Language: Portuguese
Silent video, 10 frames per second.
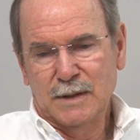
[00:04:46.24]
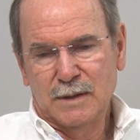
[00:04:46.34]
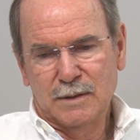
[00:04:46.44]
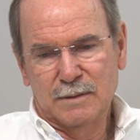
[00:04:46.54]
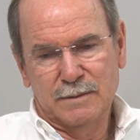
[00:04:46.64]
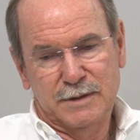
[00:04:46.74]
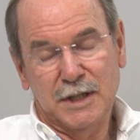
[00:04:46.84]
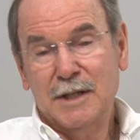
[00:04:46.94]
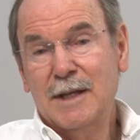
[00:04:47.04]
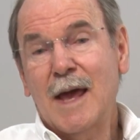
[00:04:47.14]

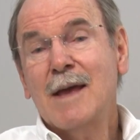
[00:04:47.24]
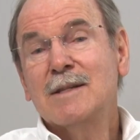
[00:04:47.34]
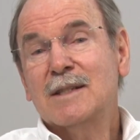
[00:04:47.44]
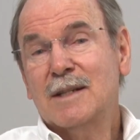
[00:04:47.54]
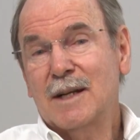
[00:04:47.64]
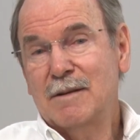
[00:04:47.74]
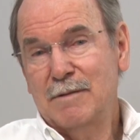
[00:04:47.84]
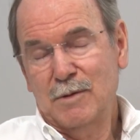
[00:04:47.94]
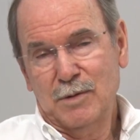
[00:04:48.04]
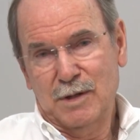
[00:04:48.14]
de quem
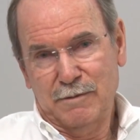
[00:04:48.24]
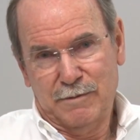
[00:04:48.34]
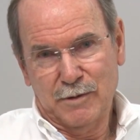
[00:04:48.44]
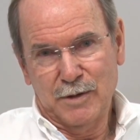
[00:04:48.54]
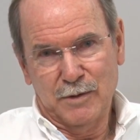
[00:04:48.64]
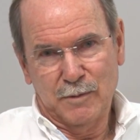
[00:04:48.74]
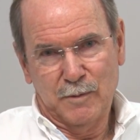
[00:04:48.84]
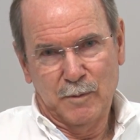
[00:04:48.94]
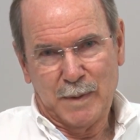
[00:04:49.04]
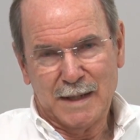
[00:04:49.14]
escreveu o que foi o
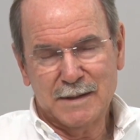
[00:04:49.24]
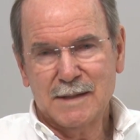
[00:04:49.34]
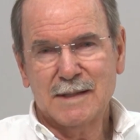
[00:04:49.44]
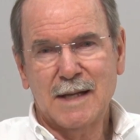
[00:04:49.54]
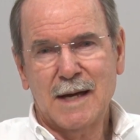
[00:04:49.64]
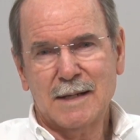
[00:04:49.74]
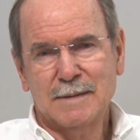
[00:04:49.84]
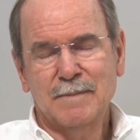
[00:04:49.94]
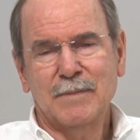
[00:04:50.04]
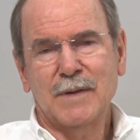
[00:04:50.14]
Padre
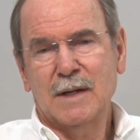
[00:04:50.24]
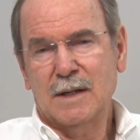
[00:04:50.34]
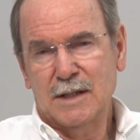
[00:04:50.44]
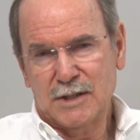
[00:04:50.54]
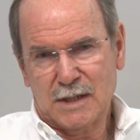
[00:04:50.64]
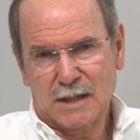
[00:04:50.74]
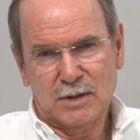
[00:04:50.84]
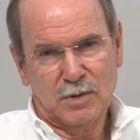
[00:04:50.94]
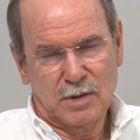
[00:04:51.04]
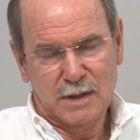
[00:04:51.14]
Esther, da Igreja
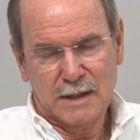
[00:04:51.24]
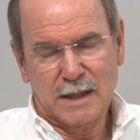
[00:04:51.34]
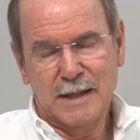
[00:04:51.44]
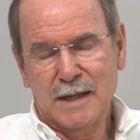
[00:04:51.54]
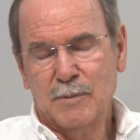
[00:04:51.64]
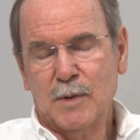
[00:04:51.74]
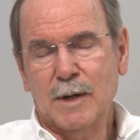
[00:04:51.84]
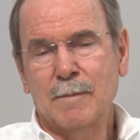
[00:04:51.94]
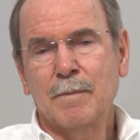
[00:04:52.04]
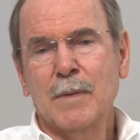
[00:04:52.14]
Católica à
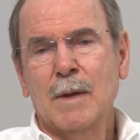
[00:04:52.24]
época,